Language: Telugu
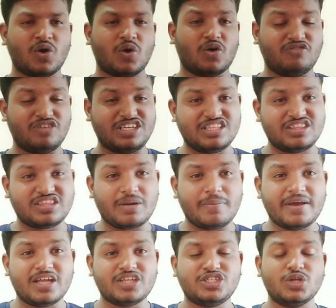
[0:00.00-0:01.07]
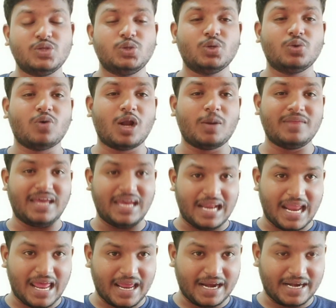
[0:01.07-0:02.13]
ఒక విచిత్రమైన జంతువులు వాళ్ళ
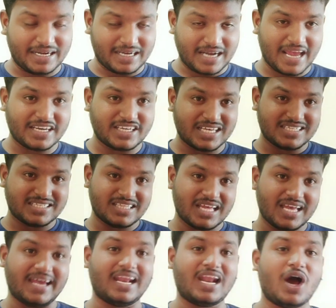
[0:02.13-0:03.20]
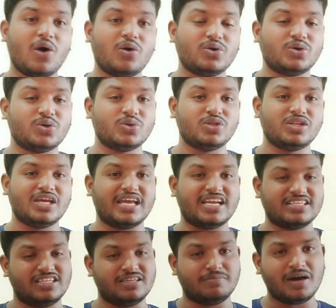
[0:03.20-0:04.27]
మీద అటాక్ చేస్తే ఎలా ఉంటుంది
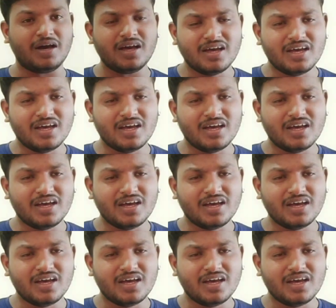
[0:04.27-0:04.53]
అనే సినిమా